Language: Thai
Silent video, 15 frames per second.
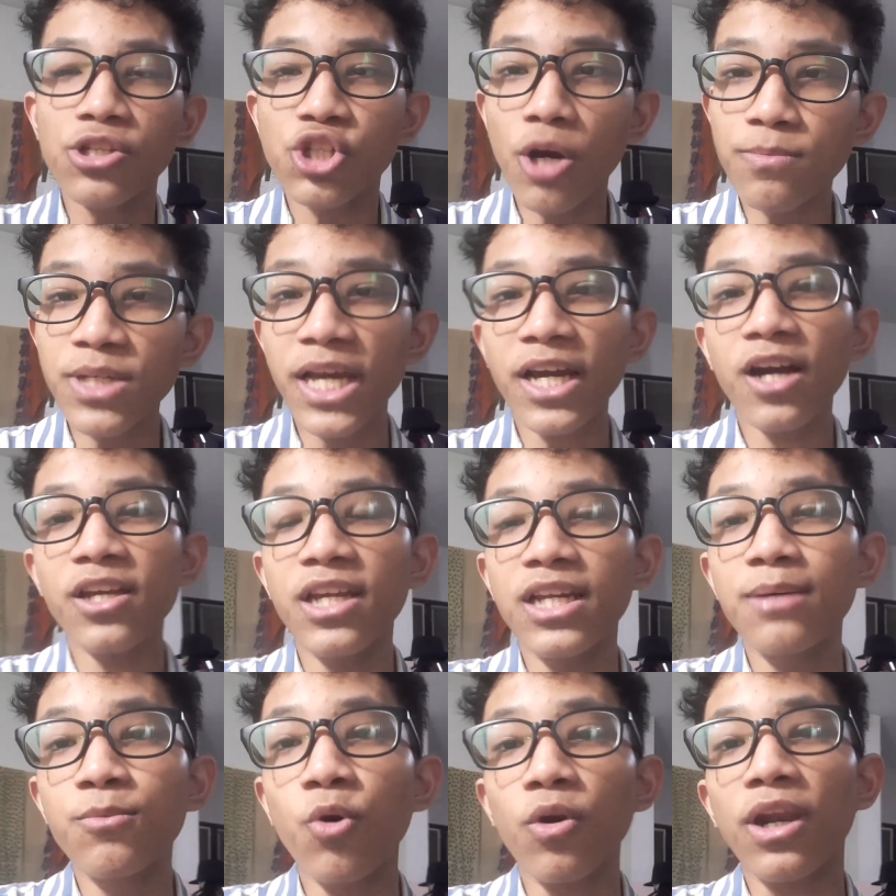ชอบใจก็อย่า
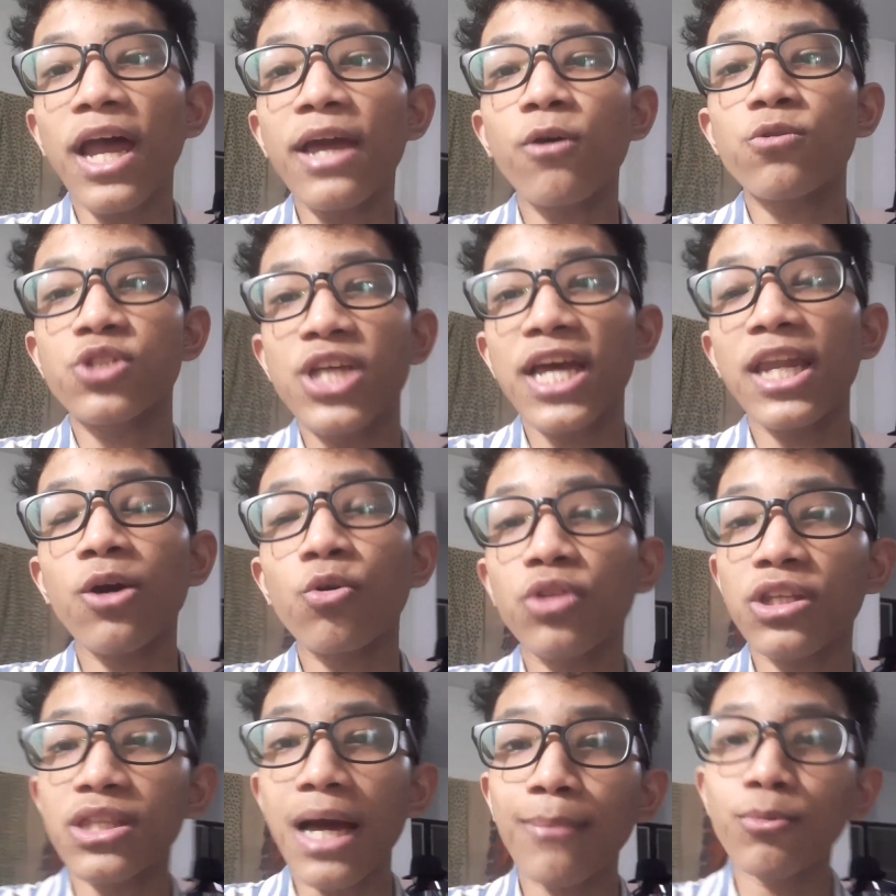ลืมกดไลค์กดแชร์และกด
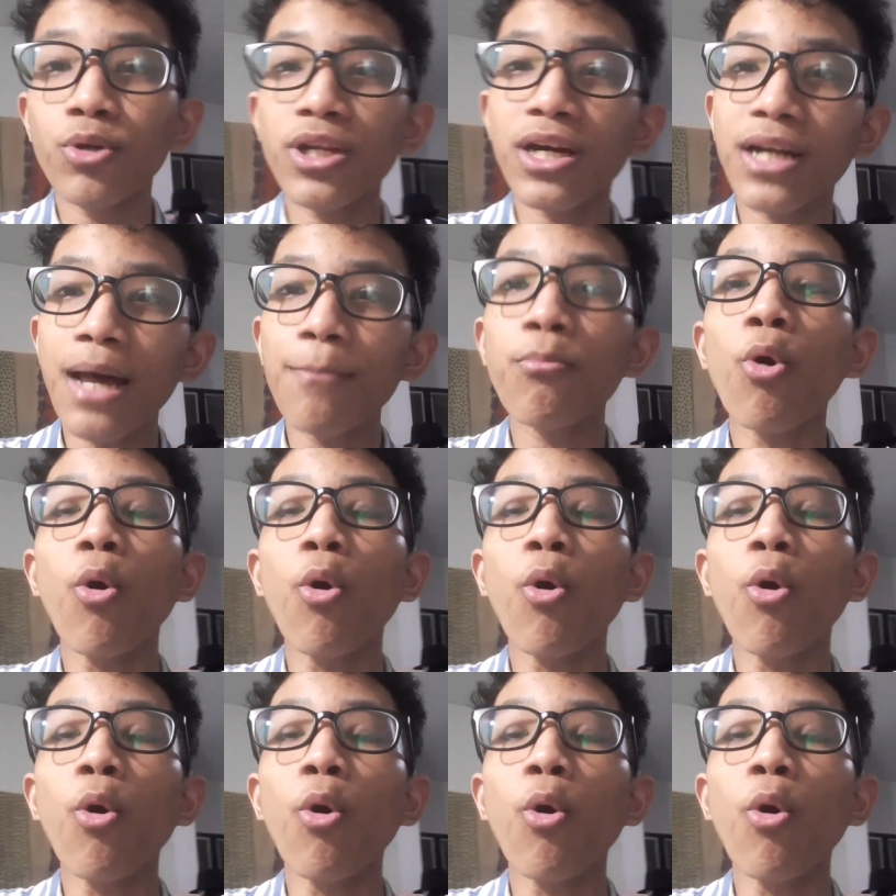ติดตามด้วยนะครับผ